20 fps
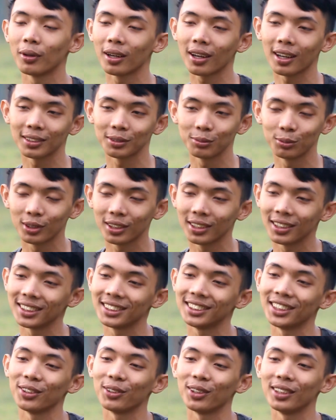masih membekas
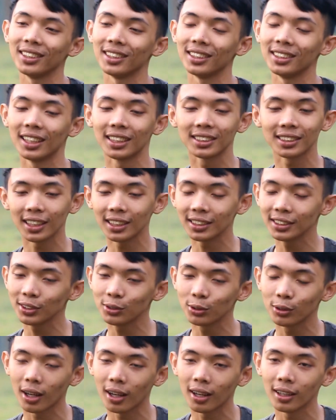mungkin kecewanya
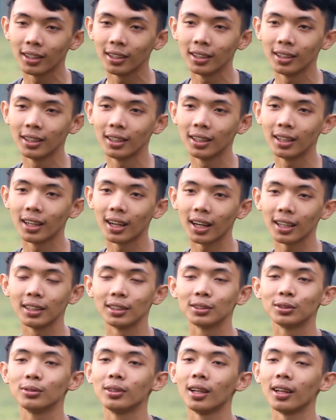ya saya sih juga
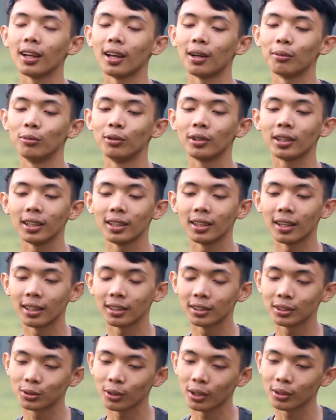ah ya sudahlah
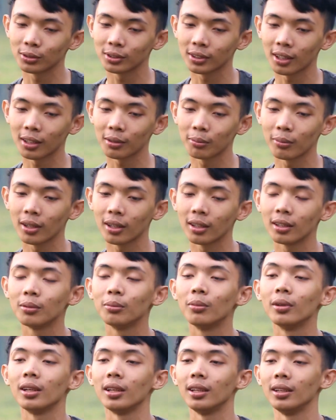mungkin nanti suatu saat
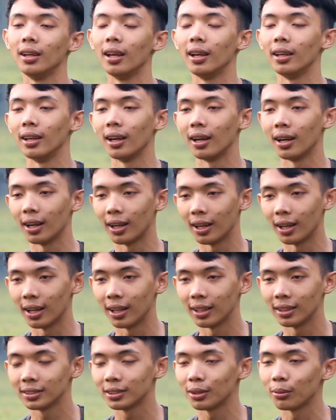mereka diberi
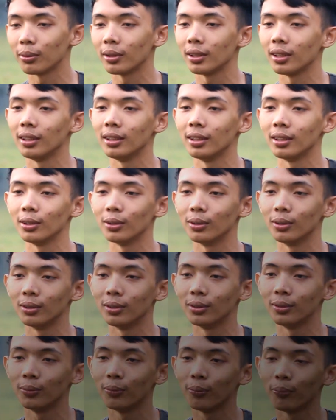hidayah seperti
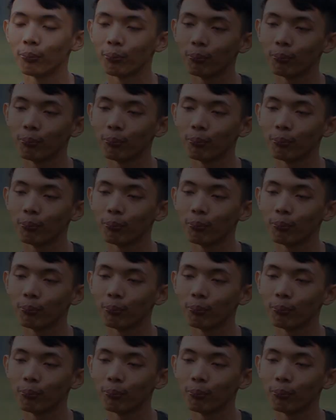itu